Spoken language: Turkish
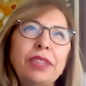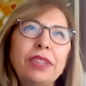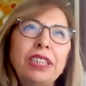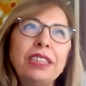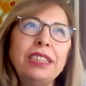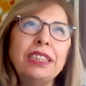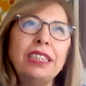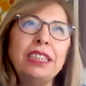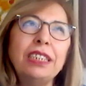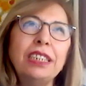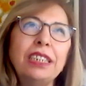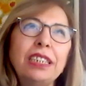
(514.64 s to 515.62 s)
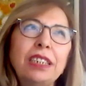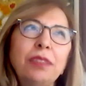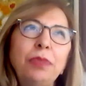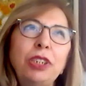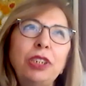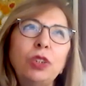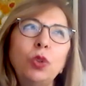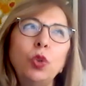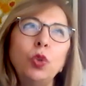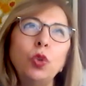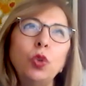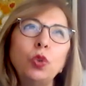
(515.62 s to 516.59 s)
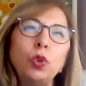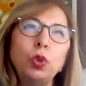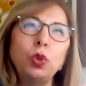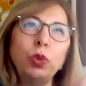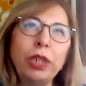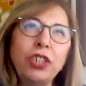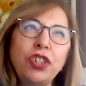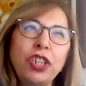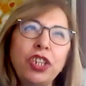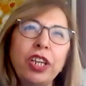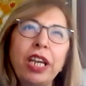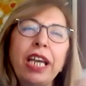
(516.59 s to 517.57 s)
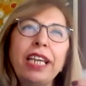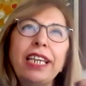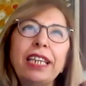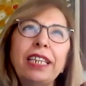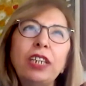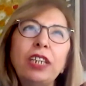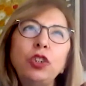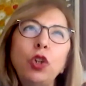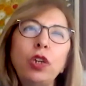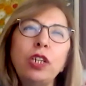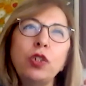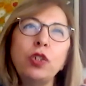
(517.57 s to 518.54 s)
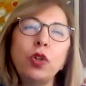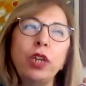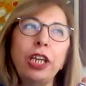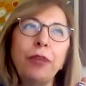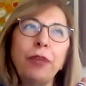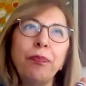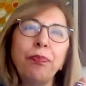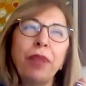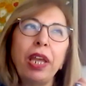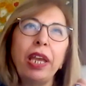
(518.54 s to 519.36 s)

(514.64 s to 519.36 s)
nasıl e, bir hukuk süreci ya da şöyle söyleyeyim